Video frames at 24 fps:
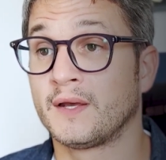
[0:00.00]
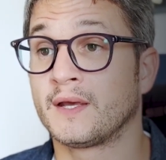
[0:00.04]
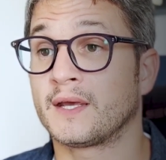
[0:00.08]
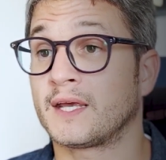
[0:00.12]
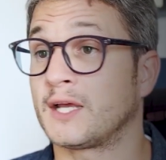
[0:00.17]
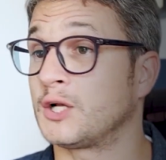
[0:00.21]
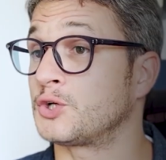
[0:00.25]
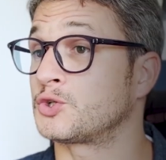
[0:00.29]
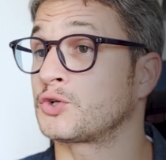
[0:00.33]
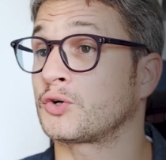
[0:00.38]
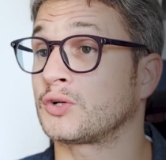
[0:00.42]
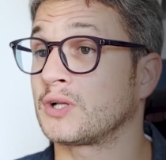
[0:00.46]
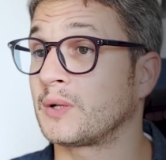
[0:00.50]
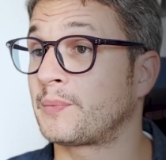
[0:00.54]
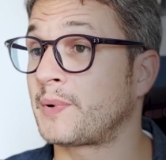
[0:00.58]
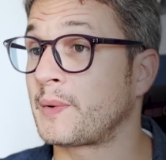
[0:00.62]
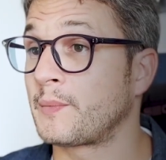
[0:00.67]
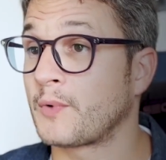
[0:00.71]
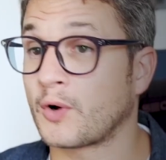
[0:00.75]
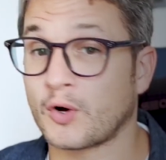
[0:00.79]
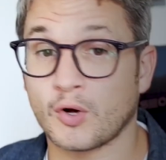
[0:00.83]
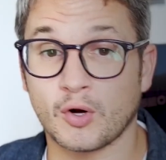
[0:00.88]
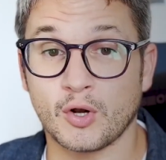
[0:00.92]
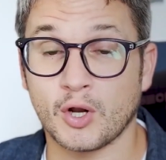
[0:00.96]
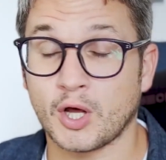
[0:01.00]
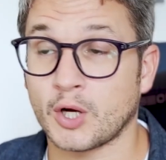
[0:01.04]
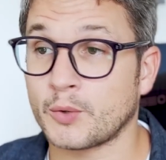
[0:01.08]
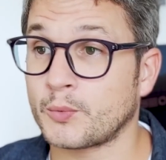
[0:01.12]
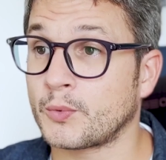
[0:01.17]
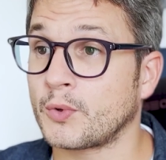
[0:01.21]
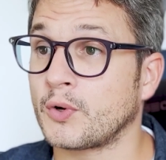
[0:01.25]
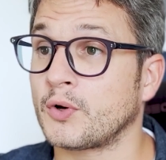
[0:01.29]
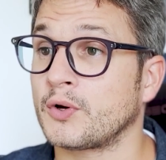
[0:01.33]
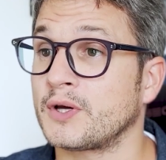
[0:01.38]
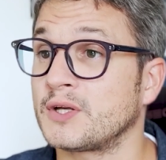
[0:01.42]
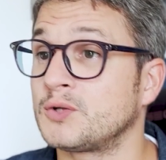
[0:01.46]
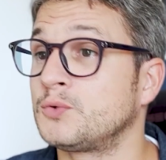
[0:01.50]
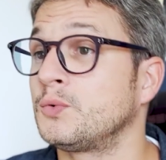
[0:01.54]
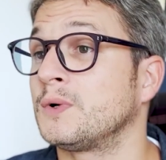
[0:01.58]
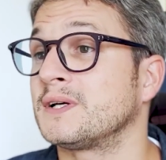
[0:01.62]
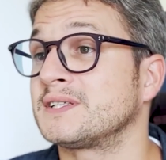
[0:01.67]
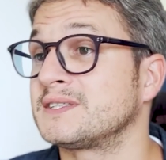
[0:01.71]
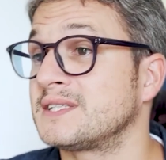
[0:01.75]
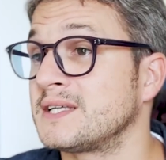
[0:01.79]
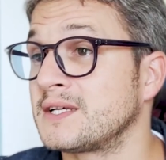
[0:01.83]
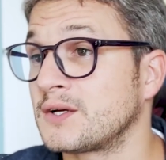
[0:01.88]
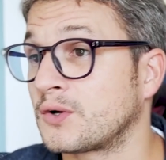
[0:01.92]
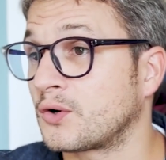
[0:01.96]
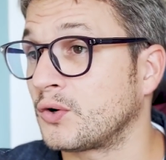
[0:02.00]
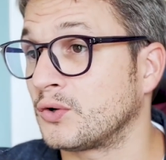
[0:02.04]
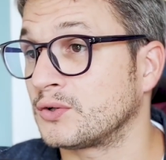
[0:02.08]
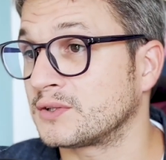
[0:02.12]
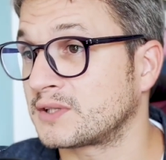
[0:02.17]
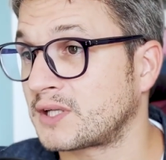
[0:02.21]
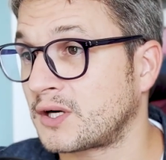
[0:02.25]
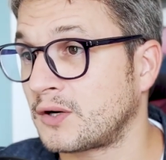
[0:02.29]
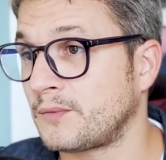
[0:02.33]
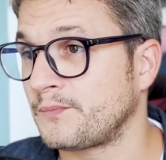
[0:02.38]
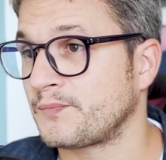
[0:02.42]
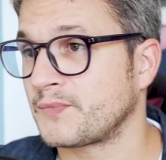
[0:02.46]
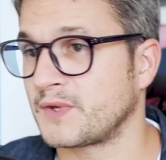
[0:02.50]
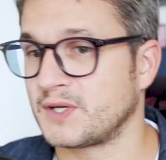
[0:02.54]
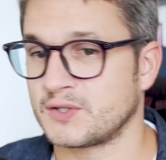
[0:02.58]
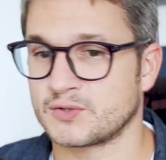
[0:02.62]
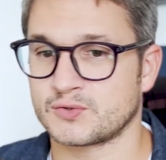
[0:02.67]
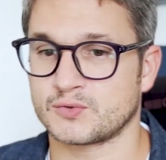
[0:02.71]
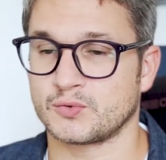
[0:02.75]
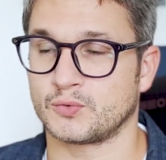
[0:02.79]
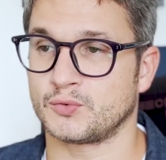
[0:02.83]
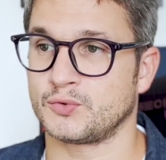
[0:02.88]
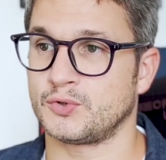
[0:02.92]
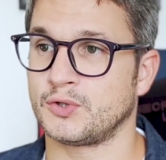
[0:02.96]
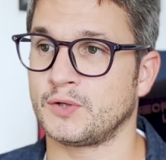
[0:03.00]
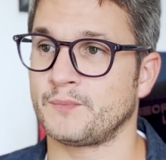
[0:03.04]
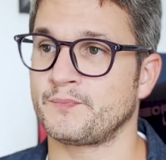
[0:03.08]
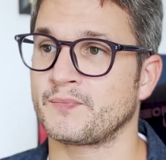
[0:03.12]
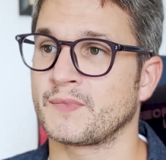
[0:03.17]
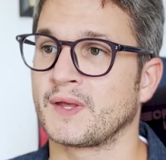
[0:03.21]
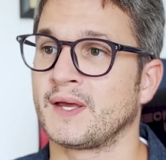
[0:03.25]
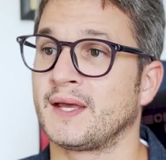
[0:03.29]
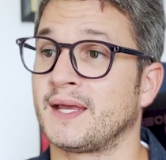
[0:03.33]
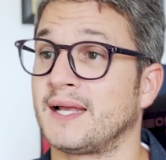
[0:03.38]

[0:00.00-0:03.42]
Il giorno del primo colloquio i due si incontrano in studio.